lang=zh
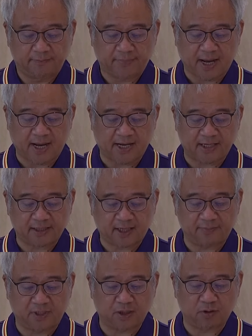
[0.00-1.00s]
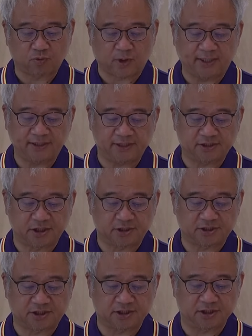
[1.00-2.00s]
派他们管理
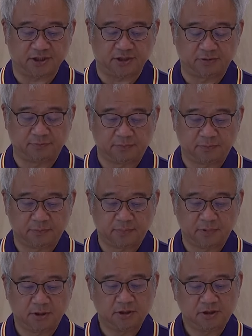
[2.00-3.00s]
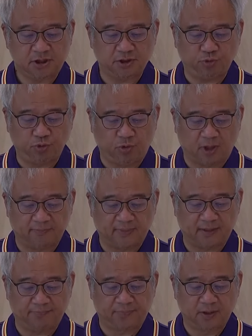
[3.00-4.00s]
这事，至于我
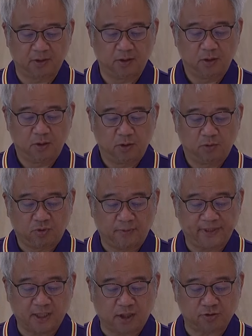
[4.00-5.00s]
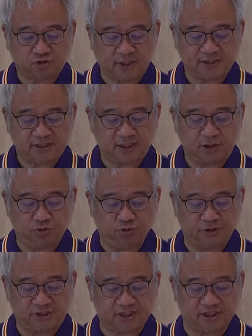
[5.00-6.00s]
们，我们要专心
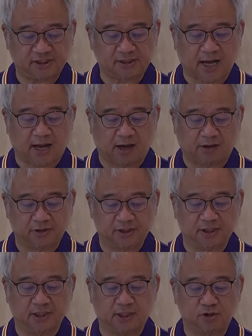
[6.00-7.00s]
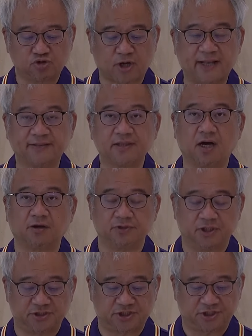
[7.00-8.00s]
于祈祷和传道
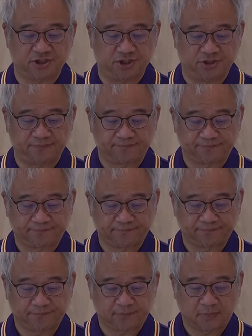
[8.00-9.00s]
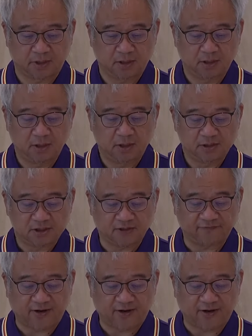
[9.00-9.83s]
的事。这